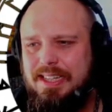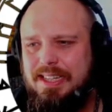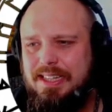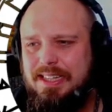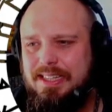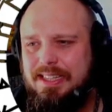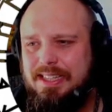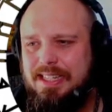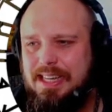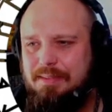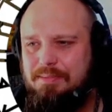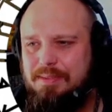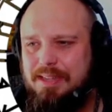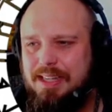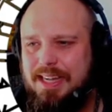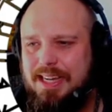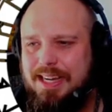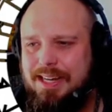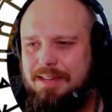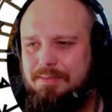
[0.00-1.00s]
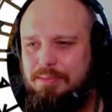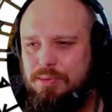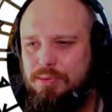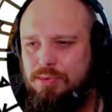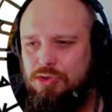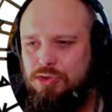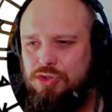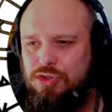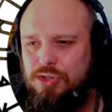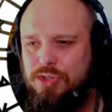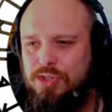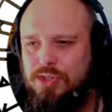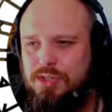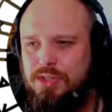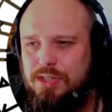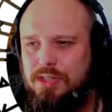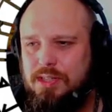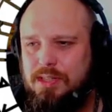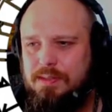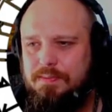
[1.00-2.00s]
Die haben drei
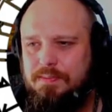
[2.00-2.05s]
Bogenschützen.